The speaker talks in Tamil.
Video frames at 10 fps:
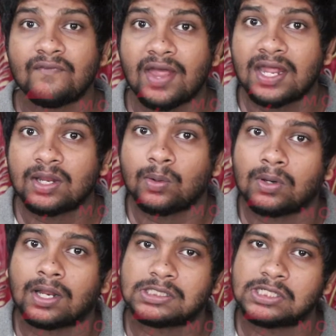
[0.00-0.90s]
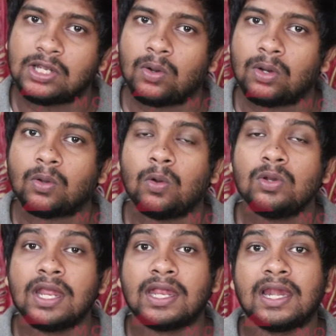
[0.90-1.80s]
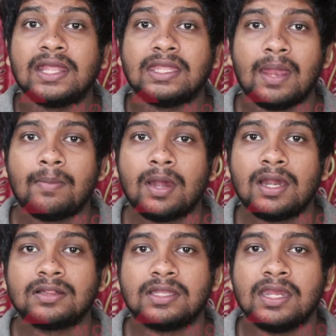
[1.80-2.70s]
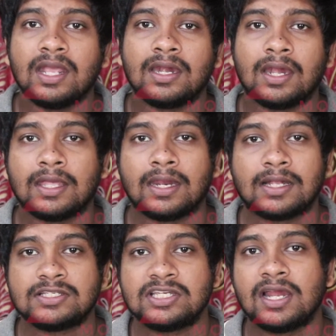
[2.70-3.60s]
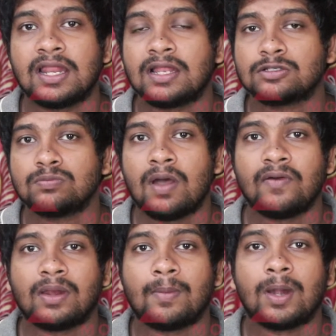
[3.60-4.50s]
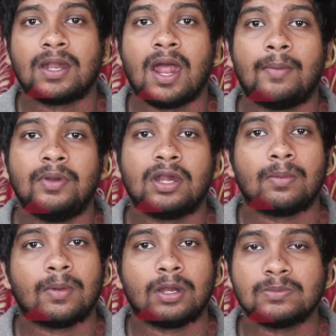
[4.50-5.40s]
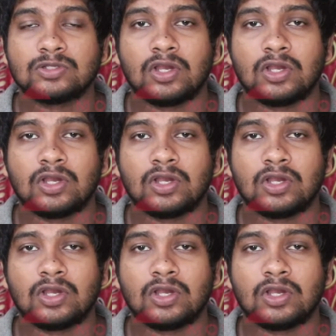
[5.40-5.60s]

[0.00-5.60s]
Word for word: வேறு ஒரு கட்சிகளோட கொள்கைகளை என் மேலே திணிக்க நினைக்கிற கட்சிகளை நான் சும்மா இருக்க மாட்டேன் அப்படின்ற மாதிரியும்